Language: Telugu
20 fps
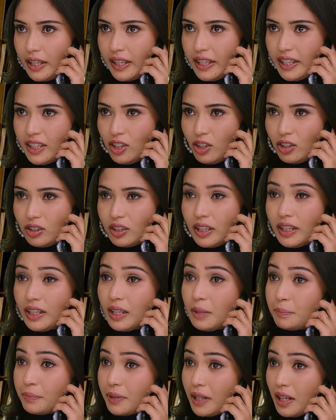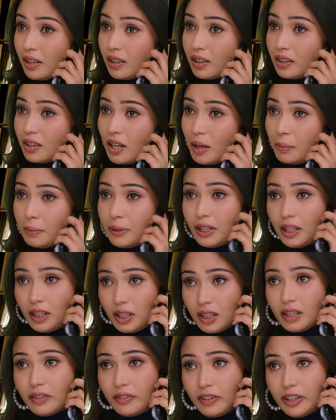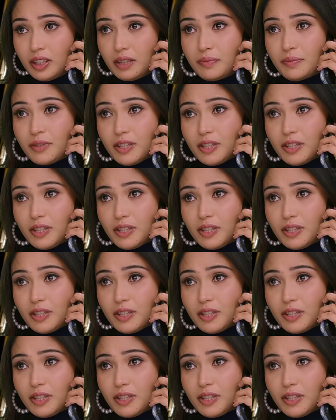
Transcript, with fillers: ఏ డాక్టర్ అయినా ప్రాణాలు కాపాడడానికి వైద్యం